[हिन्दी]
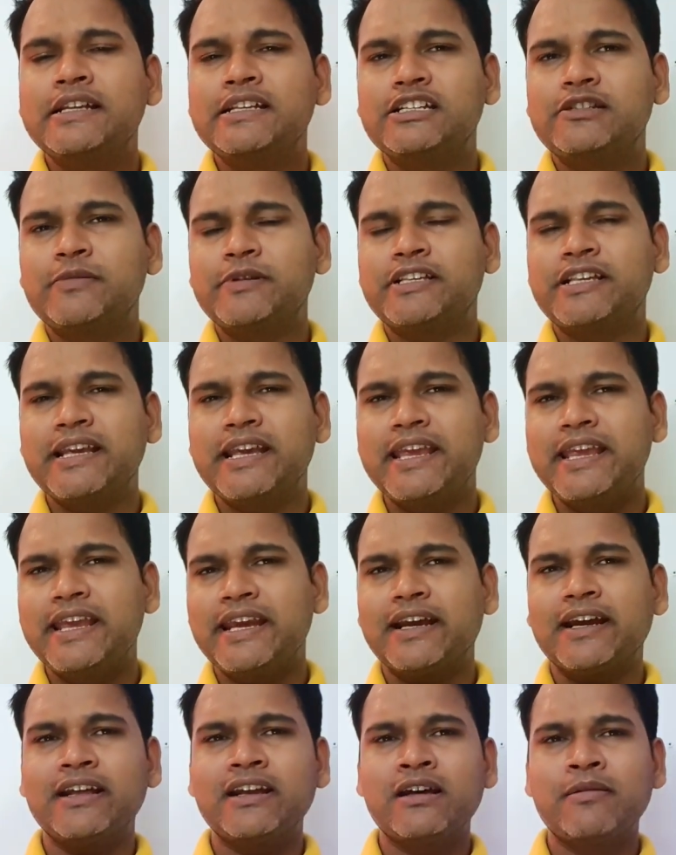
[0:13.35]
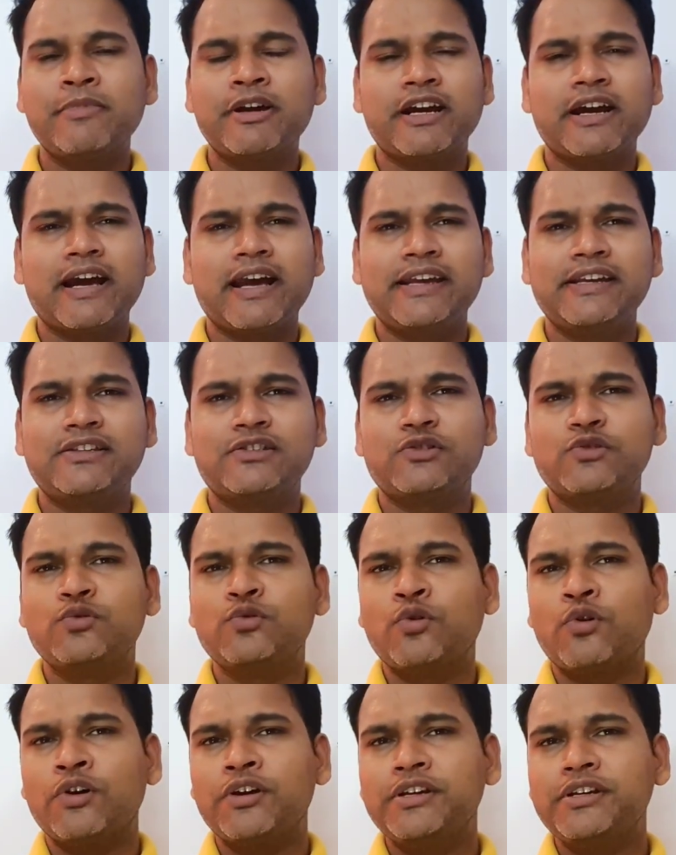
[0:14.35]
जिसमें से एक का नाम है गाइस
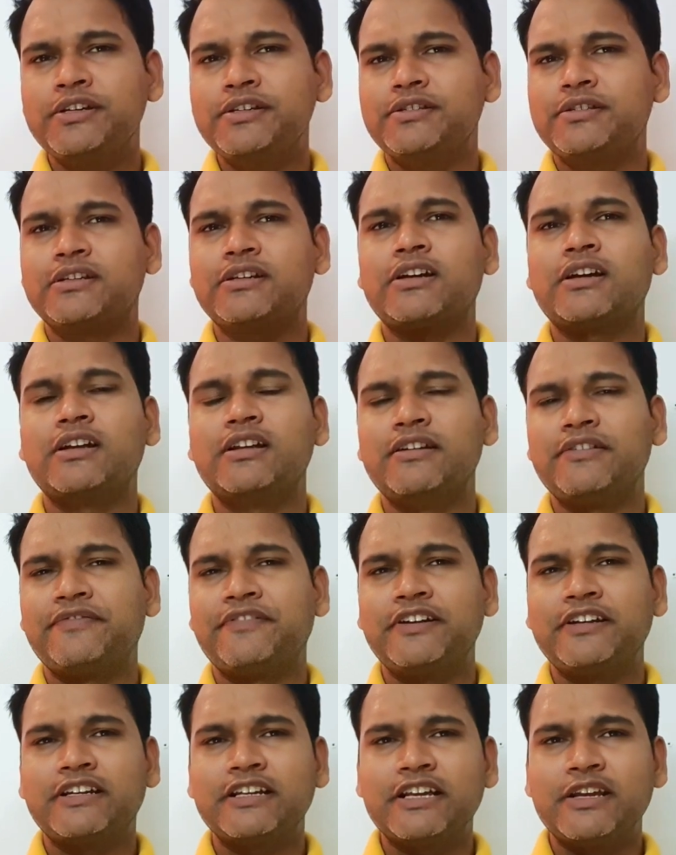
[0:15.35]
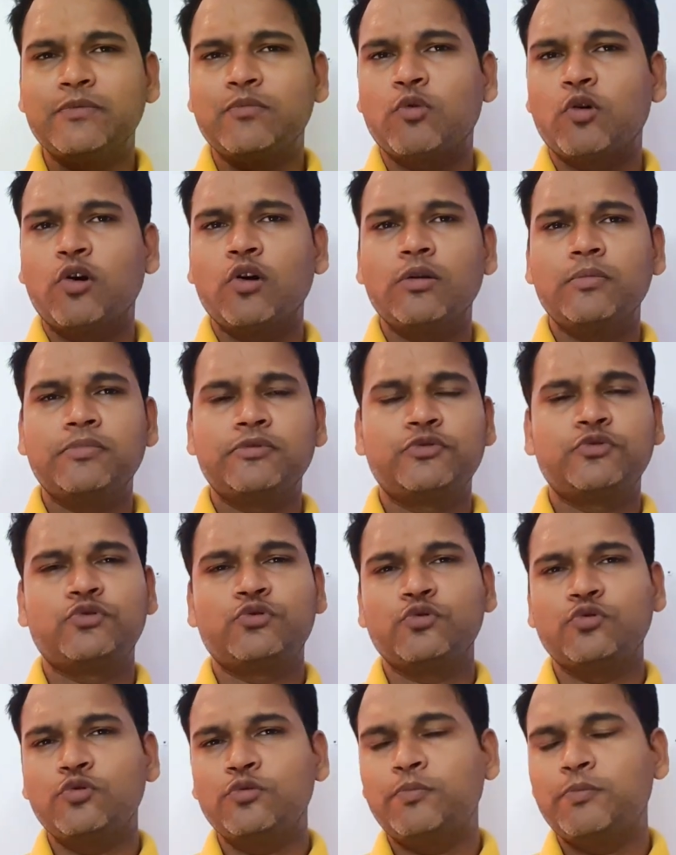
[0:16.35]
नॉइज कलिफिट इवॉल्व
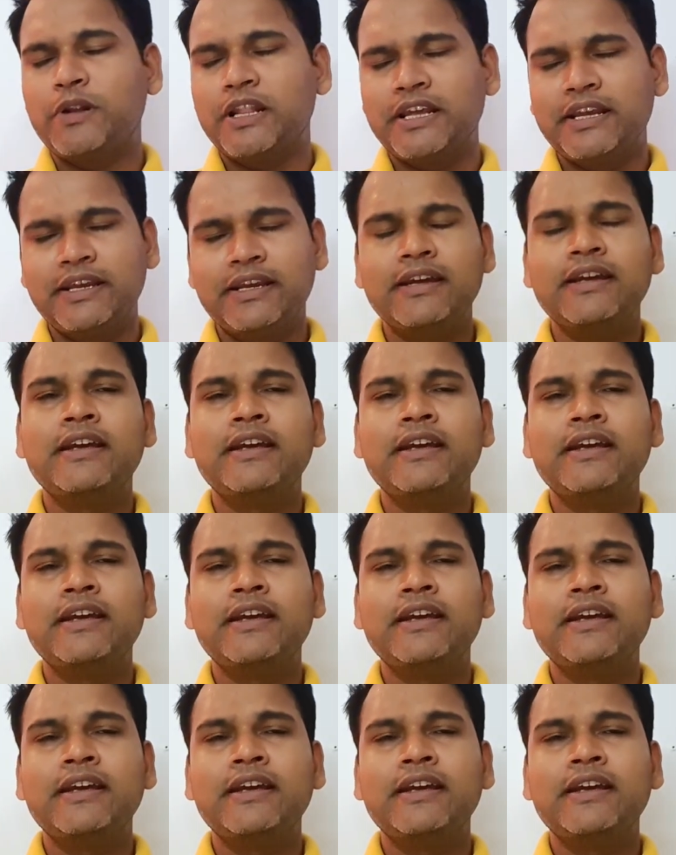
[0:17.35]
टू प्ले